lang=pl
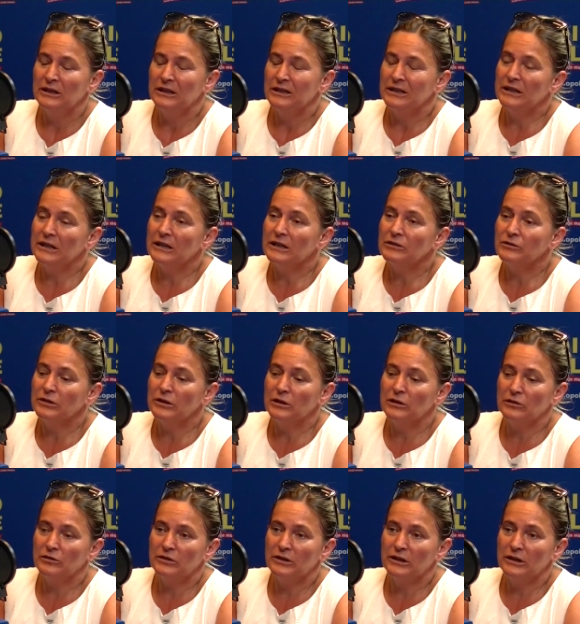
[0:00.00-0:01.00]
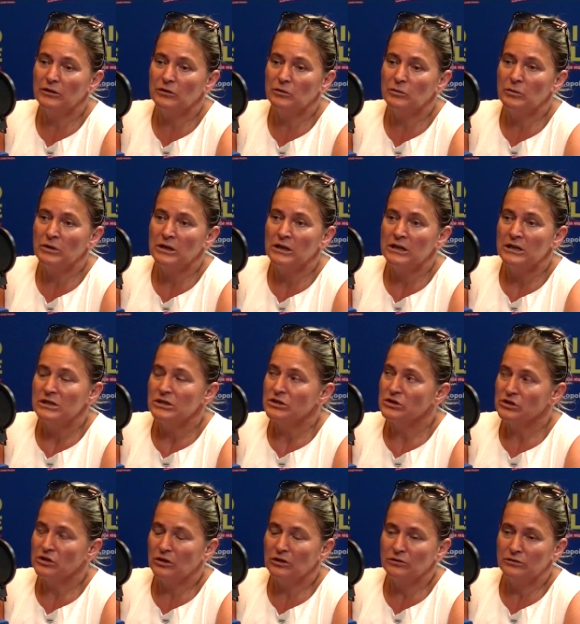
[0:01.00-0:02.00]
jak wyglądają
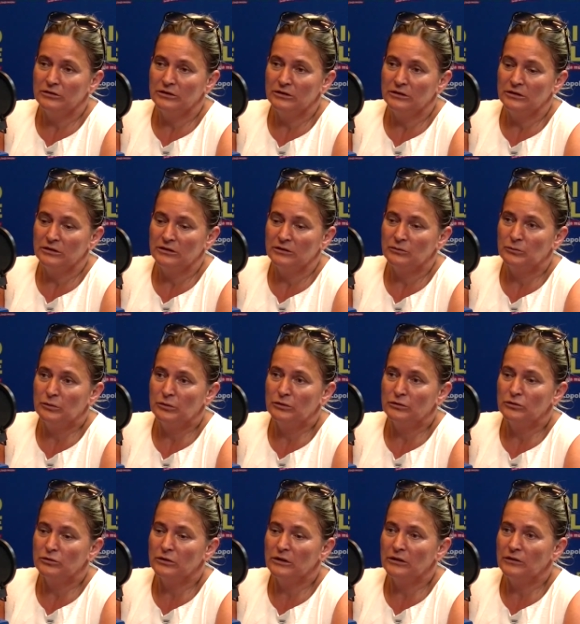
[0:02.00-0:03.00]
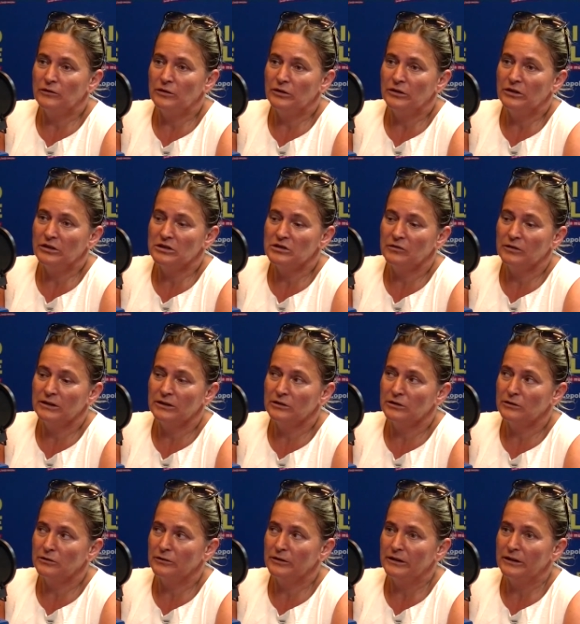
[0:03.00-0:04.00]
szkody po II wojnie
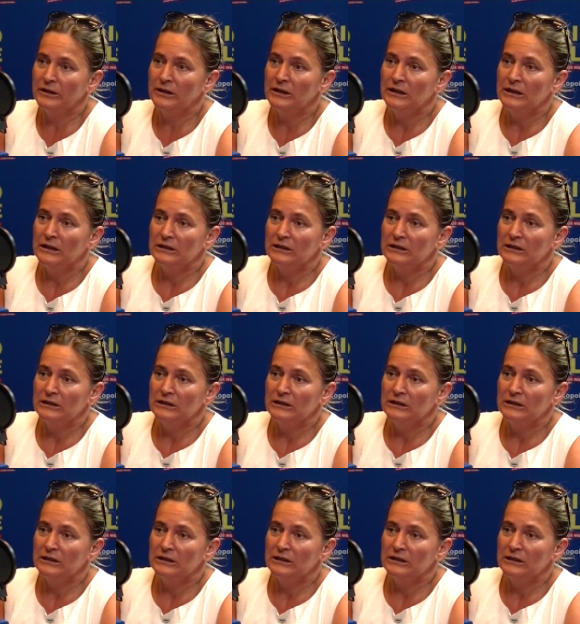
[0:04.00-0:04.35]
światowej.